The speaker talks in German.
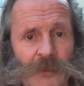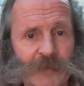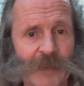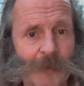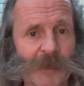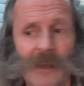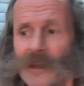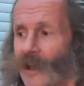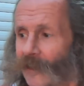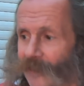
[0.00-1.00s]
Und ich freue mich,
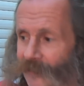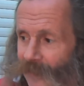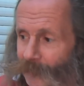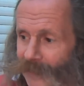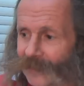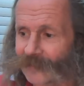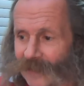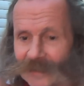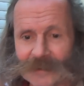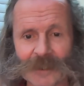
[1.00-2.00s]
dass an meiner
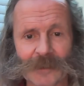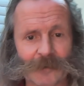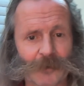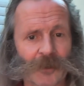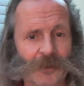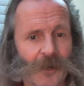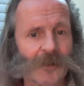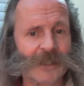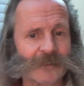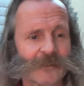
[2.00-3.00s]
Seite nach
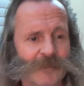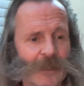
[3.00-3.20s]
all diesen